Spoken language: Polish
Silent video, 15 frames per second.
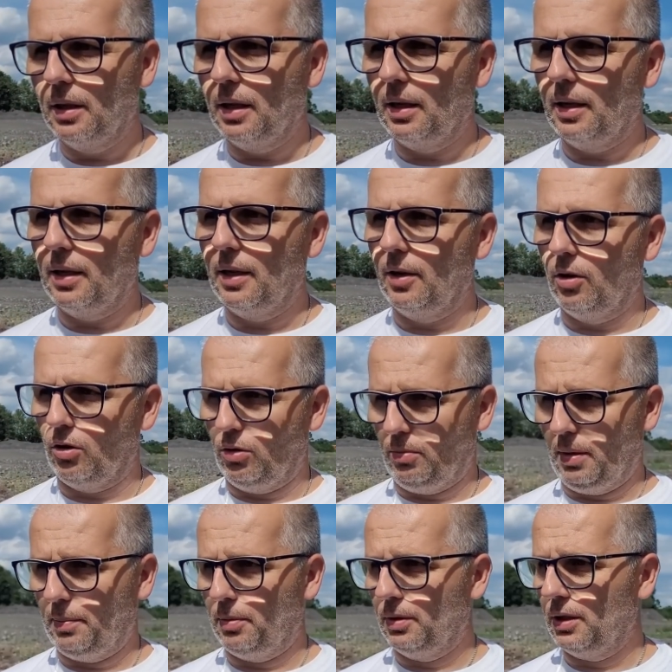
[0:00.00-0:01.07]
E, on
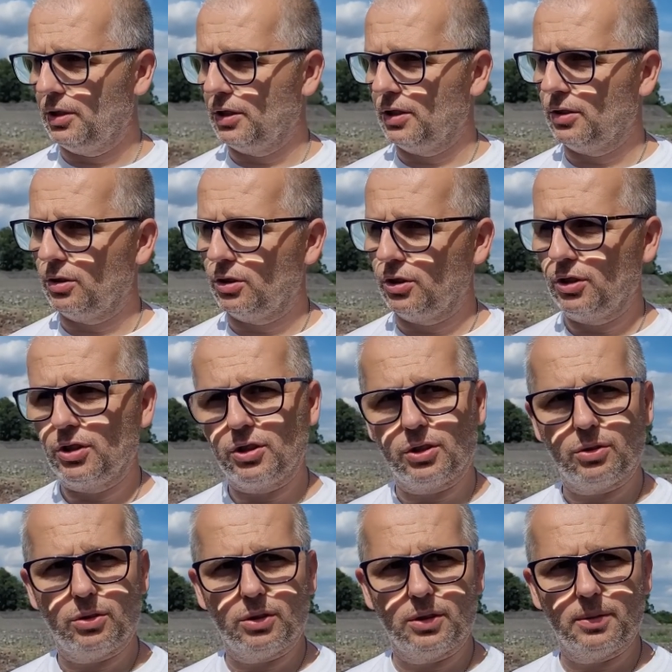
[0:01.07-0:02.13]
ma podaży 130
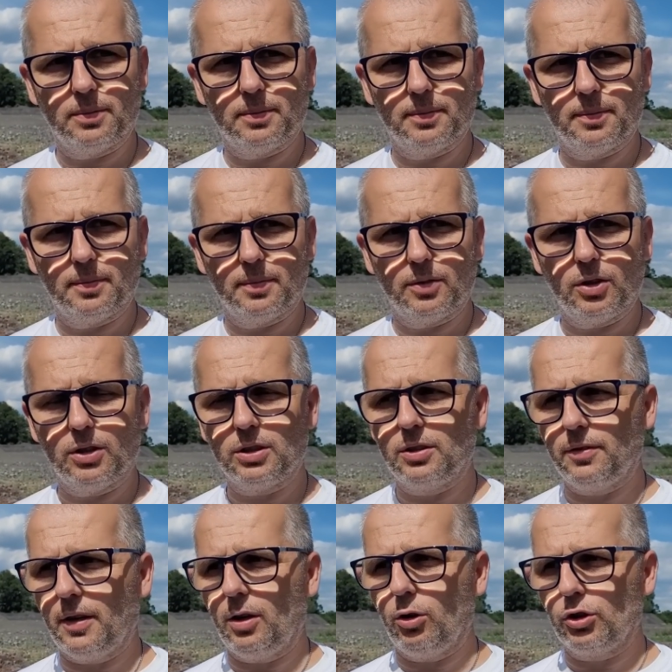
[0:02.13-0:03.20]
koni. Hmm, no to, to jest
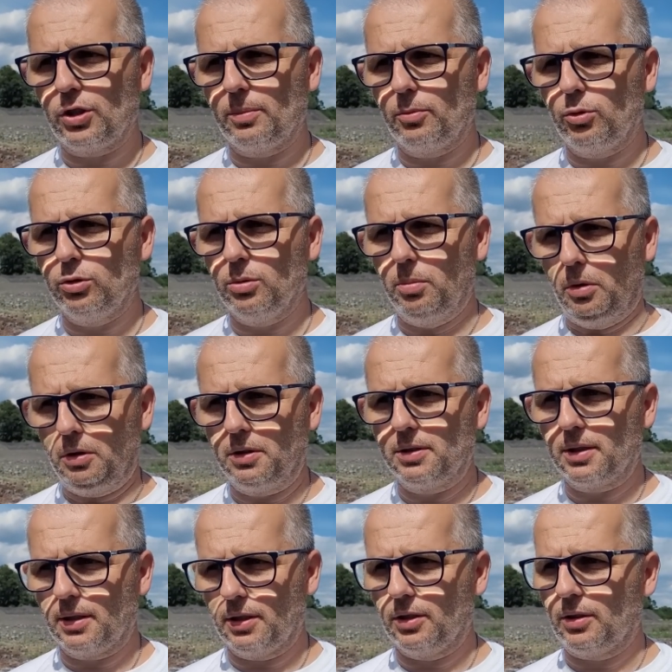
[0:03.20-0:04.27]
ma... 2.8 turbo
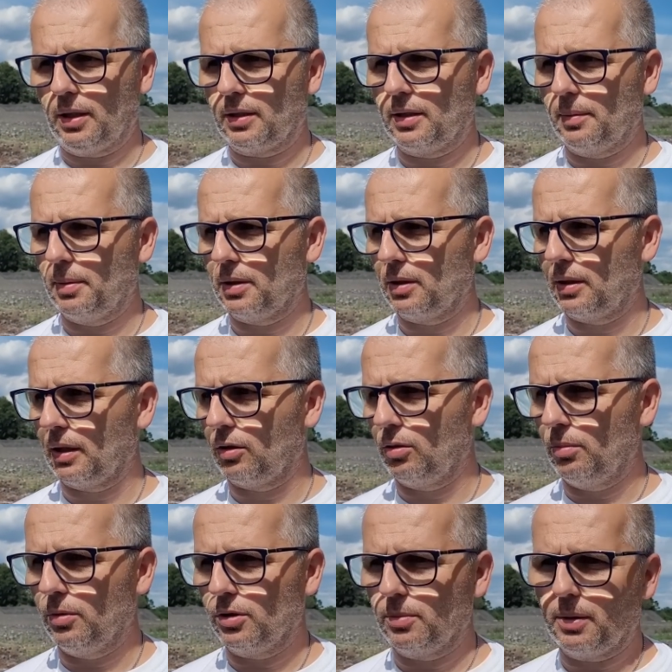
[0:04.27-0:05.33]
diesel i tak chyba
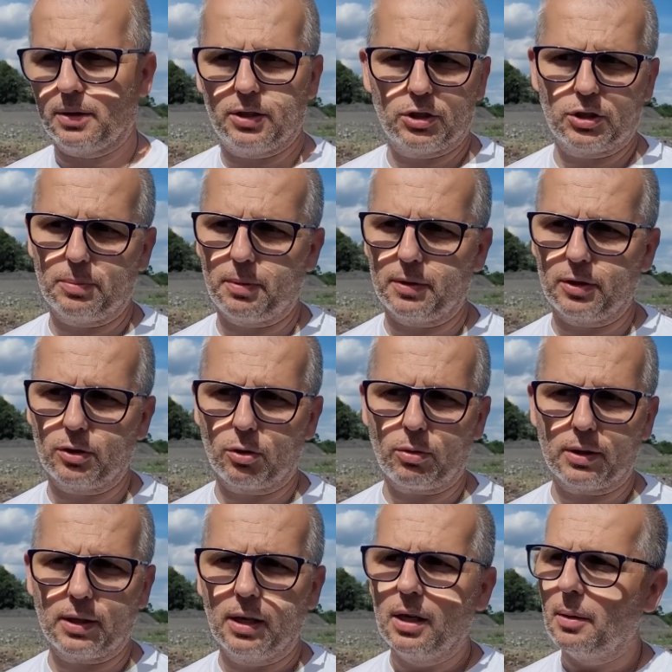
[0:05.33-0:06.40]
taką moc ma. Też Ci powinien
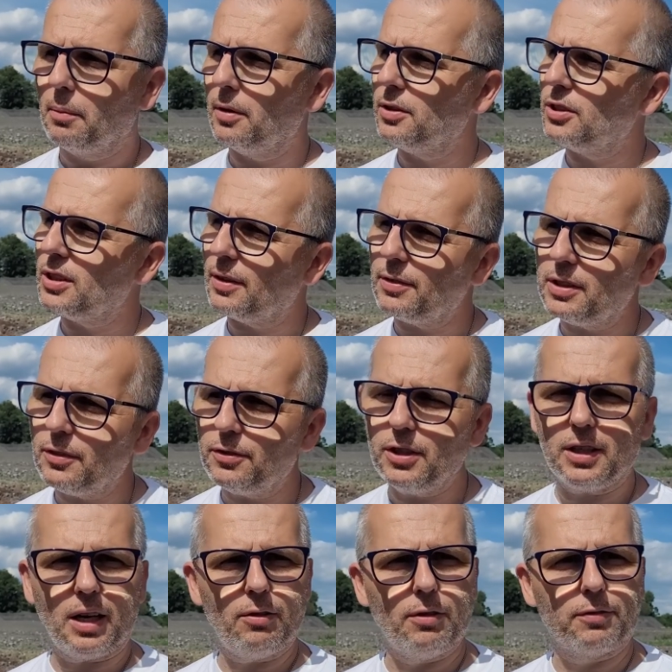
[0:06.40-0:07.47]
dokładnie, Powiedzcie, nawet nie
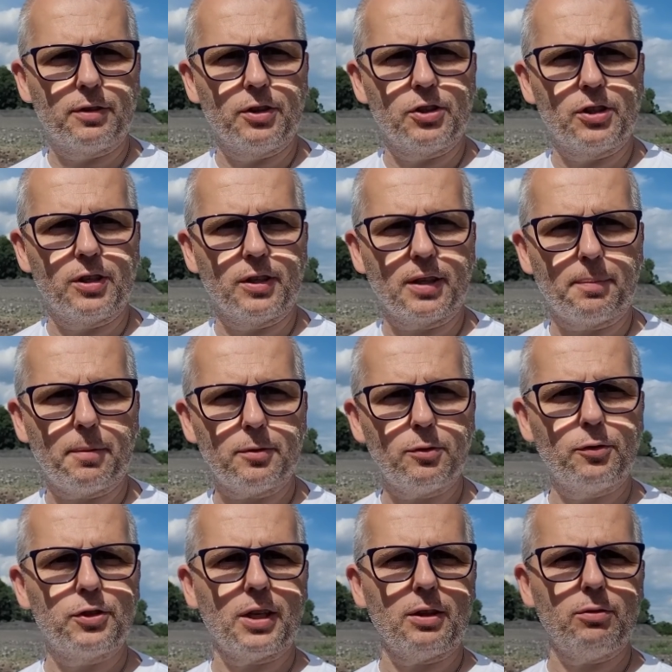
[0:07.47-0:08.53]
wnikałem w ten silnik. Ja po
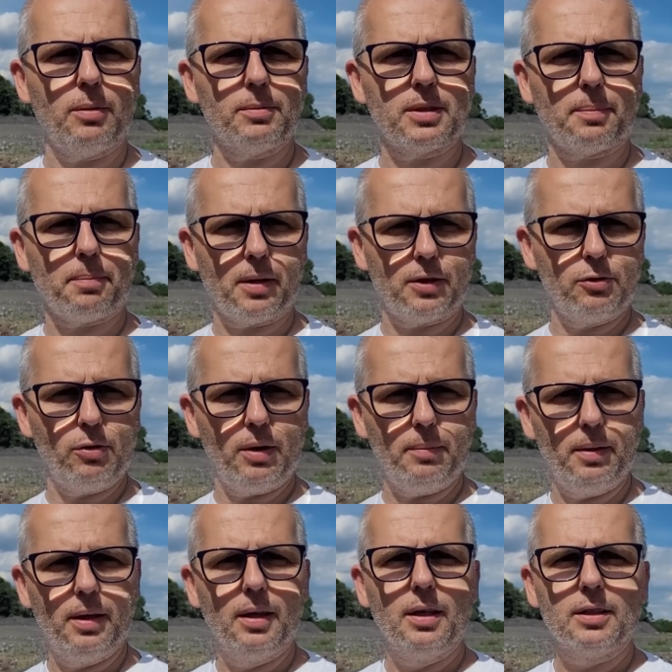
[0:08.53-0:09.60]
prostu wsiadłem,
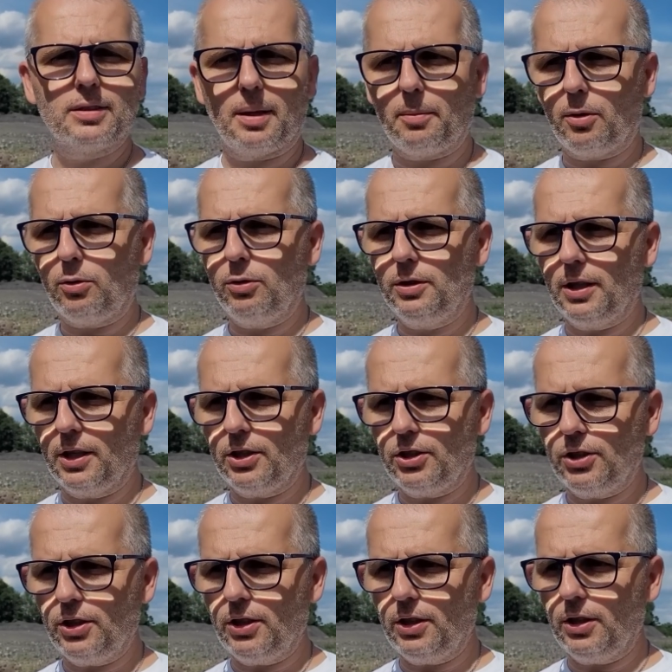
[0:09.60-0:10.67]
zapaliłem, samochód
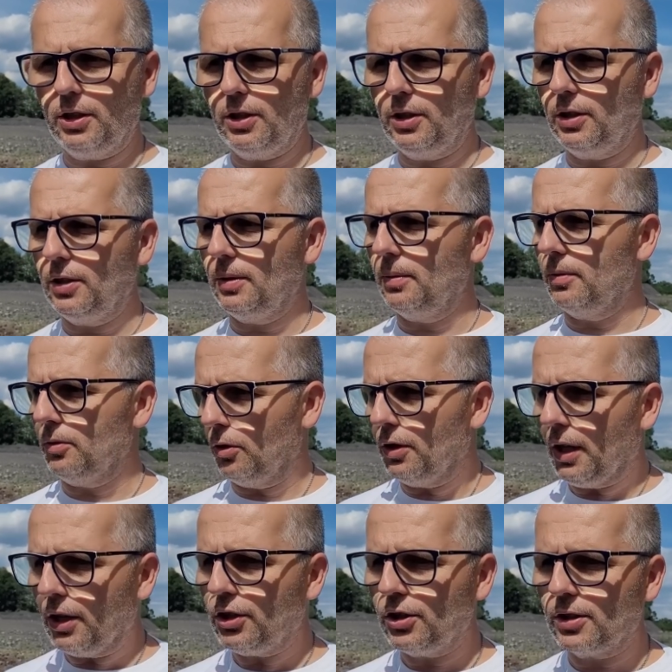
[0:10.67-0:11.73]
jeździ i no
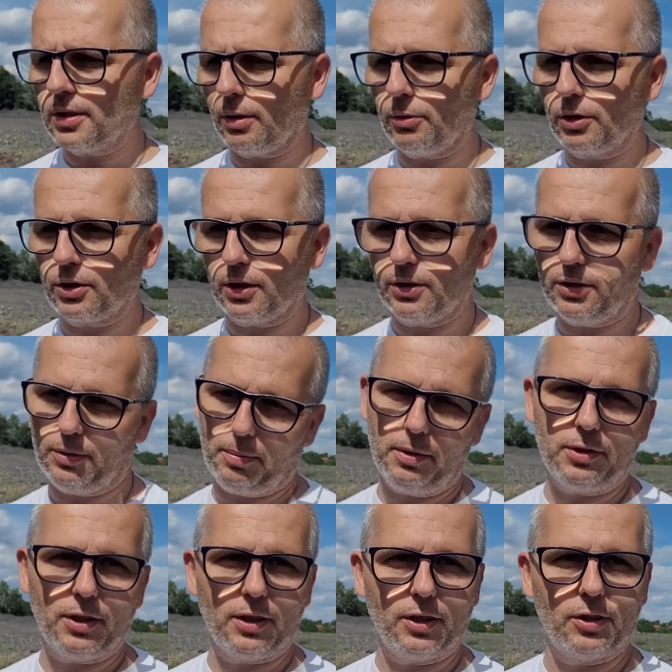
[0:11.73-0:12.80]
jeździ cały czas i
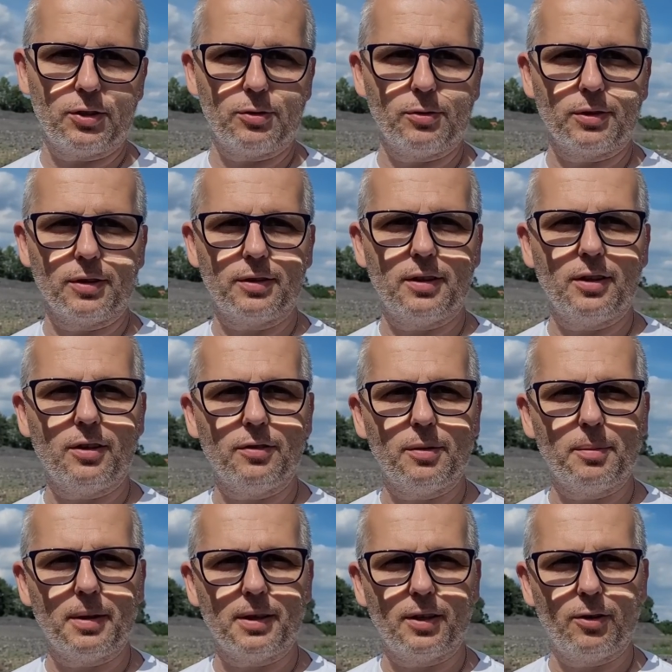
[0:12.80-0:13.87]
będzie jeździł, nie? Tylko
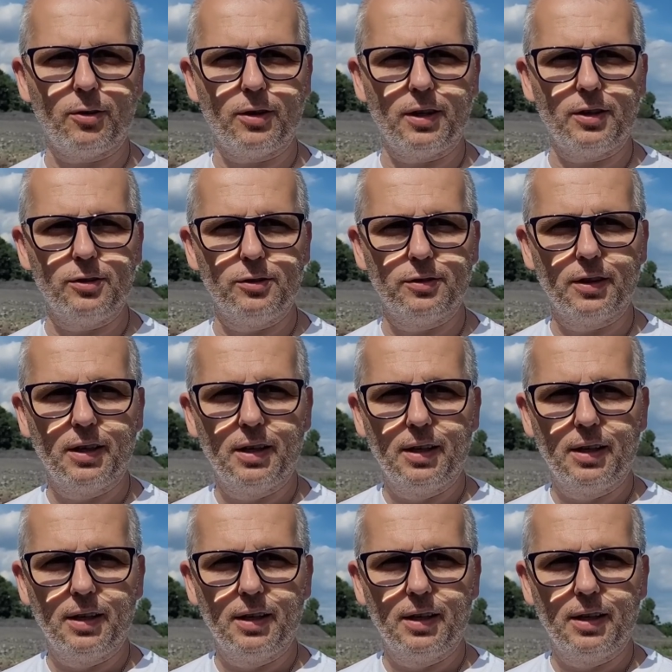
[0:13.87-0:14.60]
wymiana hmm. olejów.